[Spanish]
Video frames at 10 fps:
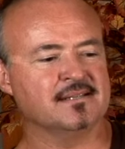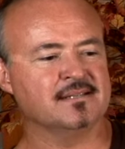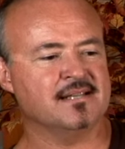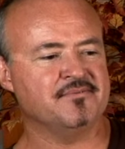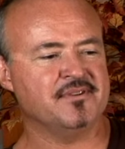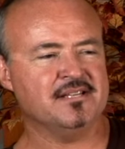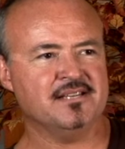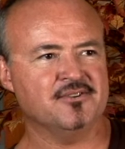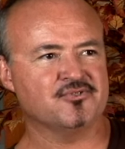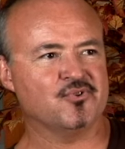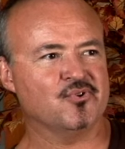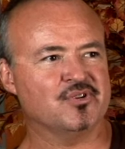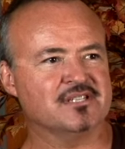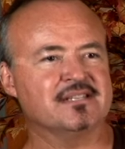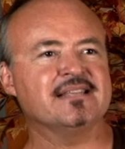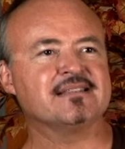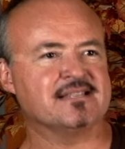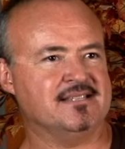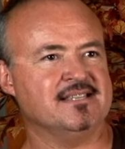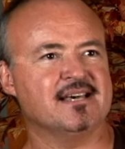La diferencia de los colores es la
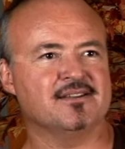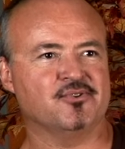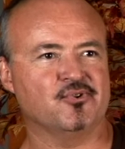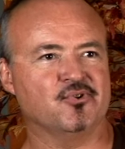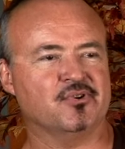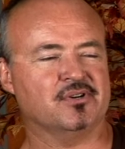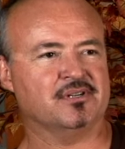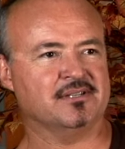intensidad del color.